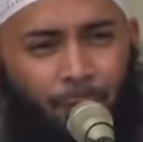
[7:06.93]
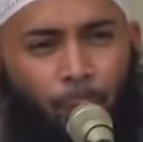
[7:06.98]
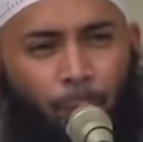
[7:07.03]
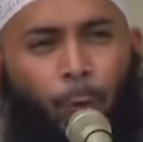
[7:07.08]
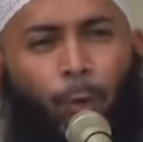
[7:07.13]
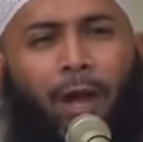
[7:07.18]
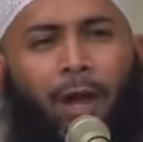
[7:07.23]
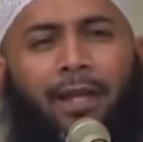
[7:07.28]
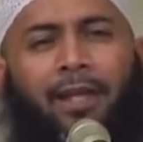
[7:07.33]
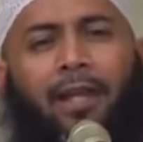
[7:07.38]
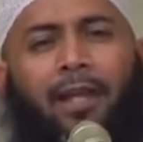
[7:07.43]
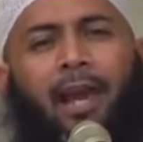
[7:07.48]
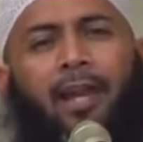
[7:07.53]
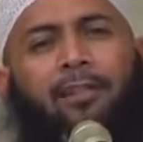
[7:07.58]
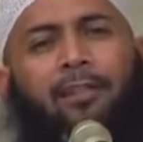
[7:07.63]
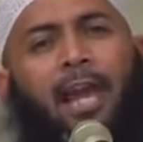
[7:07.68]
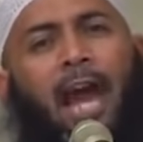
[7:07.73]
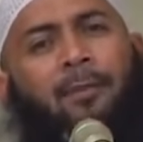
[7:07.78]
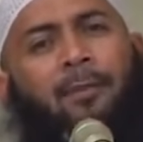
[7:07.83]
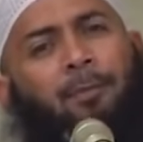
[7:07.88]
Bukan
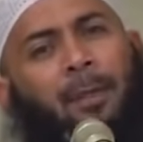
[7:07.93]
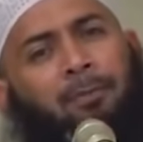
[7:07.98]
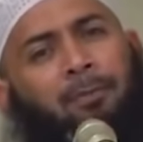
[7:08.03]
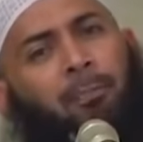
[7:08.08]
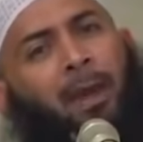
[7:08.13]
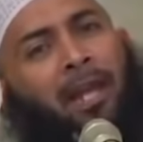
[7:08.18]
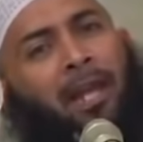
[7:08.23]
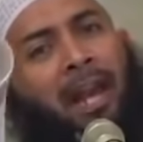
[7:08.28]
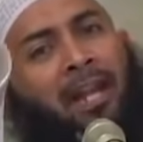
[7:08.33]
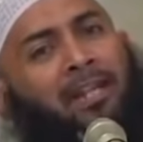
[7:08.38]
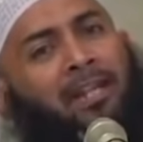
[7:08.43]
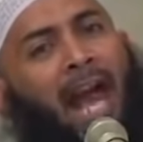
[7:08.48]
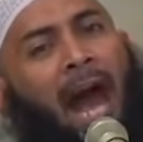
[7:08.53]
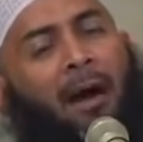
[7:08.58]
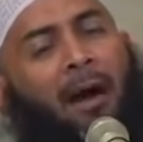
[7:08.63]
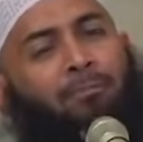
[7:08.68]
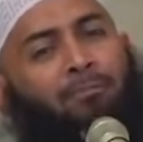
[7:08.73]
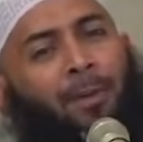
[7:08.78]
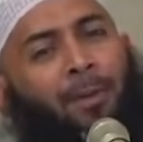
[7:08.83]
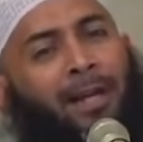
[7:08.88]
dengan karpet merah yang
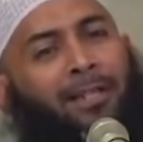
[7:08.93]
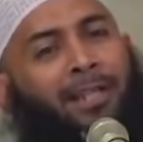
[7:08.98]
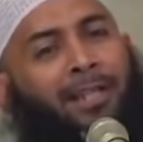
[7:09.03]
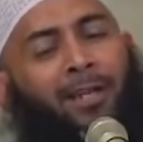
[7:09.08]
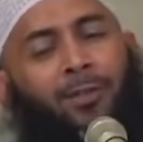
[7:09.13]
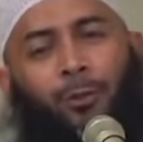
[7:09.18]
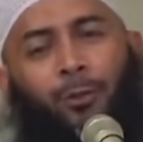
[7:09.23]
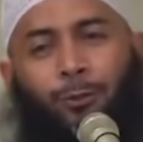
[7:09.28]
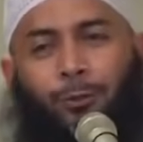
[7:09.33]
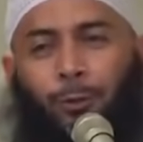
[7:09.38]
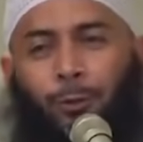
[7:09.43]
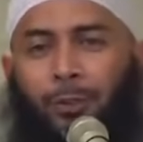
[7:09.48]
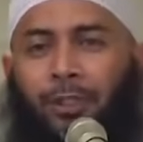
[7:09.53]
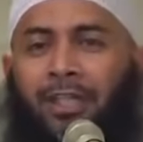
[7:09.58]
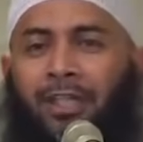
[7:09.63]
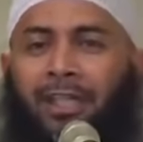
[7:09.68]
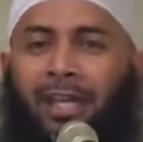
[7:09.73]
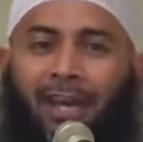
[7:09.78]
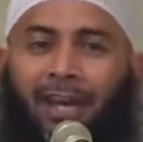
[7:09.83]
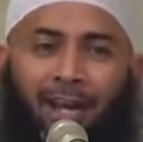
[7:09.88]
dihamparkan untuk
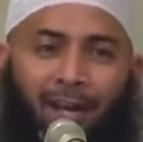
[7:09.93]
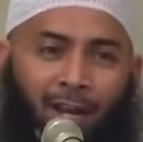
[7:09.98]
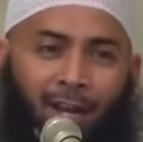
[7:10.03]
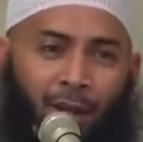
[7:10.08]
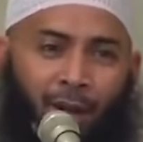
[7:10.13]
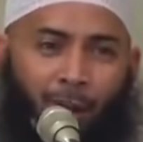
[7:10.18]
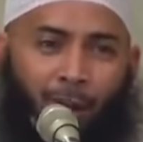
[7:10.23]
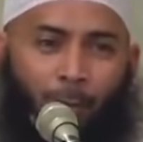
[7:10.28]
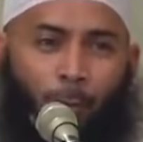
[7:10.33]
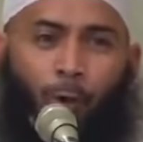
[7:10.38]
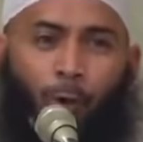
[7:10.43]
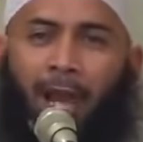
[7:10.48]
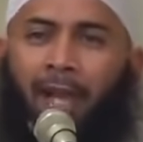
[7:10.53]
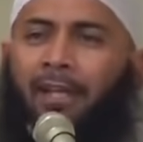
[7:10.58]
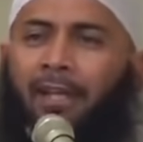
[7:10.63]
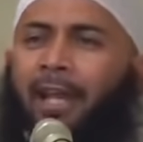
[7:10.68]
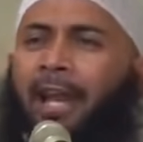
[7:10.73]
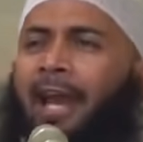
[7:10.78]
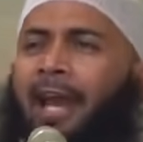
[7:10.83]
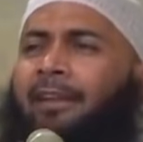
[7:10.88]
dia.
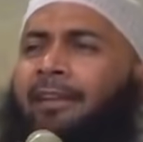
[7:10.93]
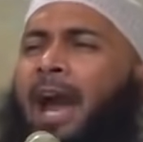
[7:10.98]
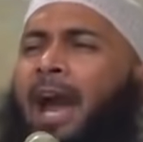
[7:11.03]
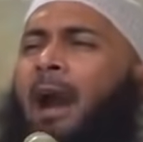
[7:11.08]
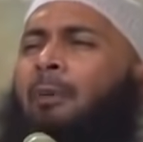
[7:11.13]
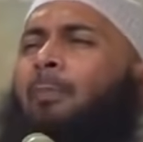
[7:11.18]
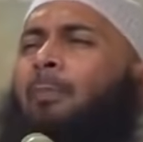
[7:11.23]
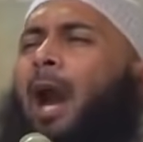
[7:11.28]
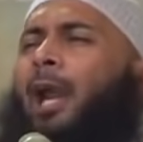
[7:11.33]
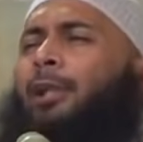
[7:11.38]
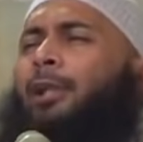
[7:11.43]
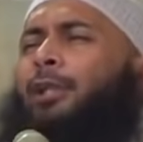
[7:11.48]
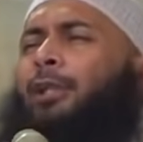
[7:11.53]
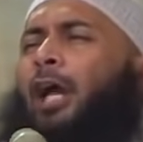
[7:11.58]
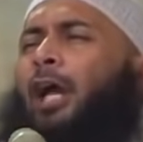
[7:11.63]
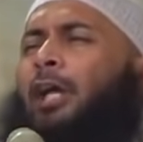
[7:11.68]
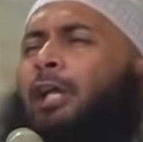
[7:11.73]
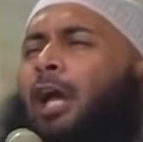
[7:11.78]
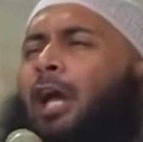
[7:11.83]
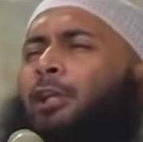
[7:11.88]
Bukan dengan nama
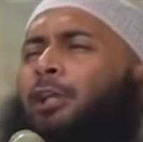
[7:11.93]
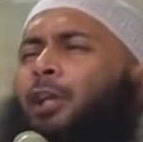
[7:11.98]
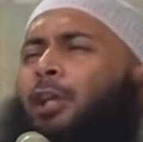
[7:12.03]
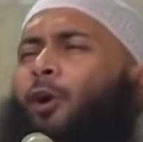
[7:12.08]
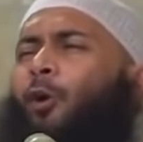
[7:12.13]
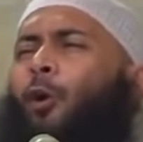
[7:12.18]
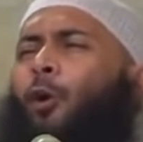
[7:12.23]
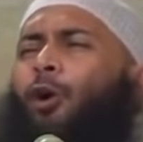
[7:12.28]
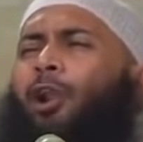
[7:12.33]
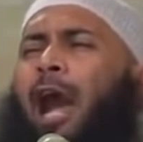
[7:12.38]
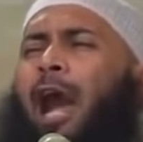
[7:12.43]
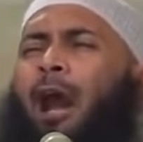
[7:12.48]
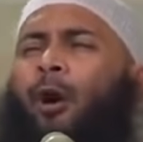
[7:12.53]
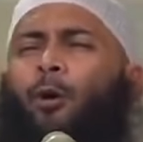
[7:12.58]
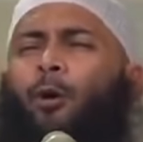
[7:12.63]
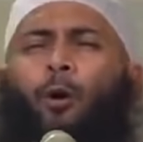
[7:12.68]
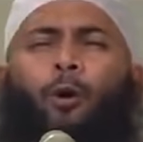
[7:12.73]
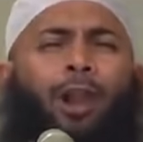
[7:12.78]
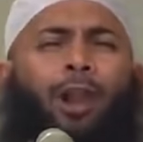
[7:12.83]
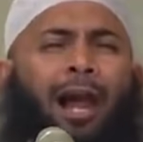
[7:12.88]
dia yang
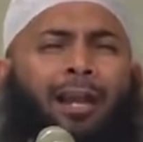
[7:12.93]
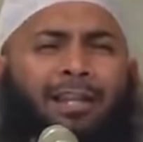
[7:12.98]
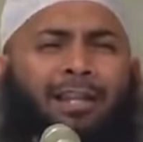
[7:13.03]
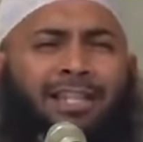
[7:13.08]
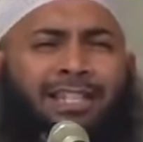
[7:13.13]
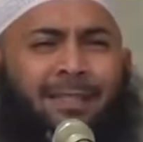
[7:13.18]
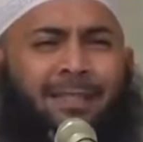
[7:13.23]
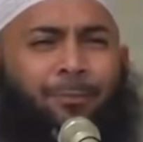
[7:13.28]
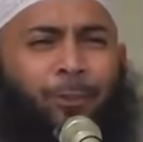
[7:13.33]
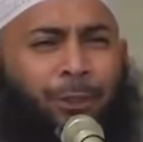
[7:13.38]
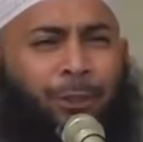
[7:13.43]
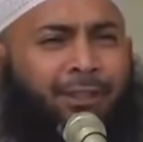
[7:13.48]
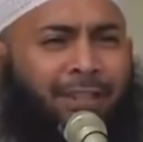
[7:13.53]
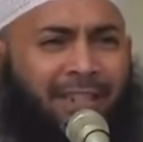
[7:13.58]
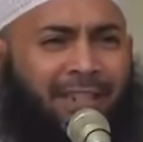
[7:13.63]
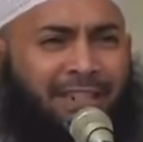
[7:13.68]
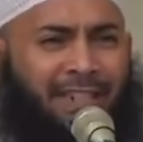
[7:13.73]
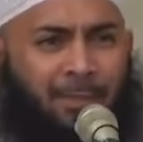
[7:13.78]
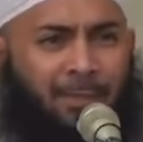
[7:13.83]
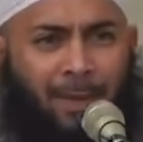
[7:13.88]
diulang-ulang
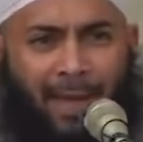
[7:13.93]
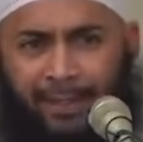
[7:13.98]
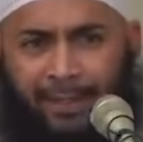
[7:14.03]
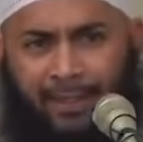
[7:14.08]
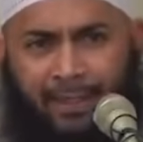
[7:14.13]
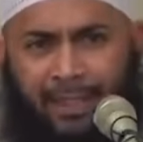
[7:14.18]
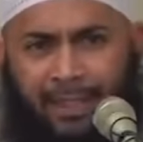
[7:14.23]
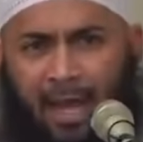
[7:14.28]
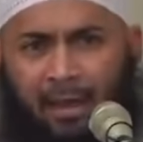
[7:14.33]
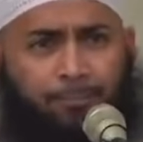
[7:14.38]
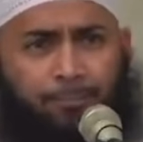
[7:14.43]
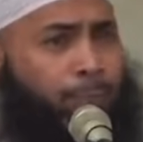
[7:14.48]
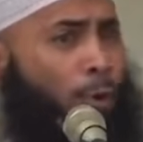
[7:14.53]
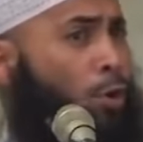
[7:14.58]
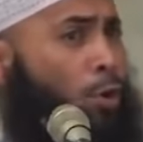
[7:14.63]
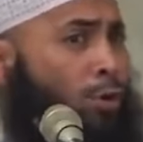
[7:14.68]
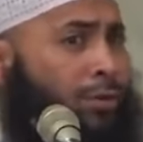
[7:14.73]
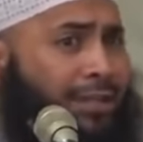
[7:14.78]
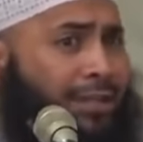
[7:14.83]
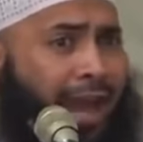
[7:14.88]
disebutkan di media.
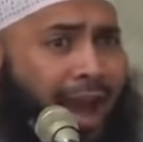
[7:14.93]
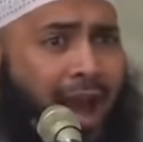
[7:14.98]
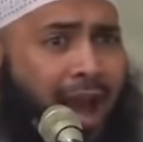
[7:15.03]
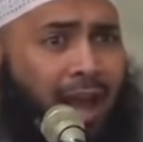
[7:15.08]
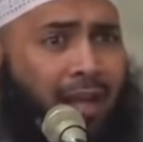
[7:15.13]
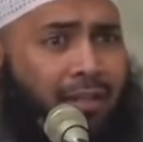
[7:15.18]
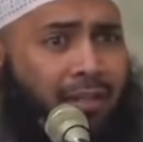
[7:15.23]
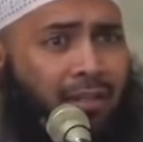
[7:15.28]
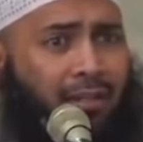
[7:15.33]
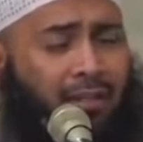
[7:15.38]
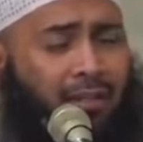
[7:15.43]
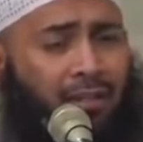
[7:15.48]
Bukan.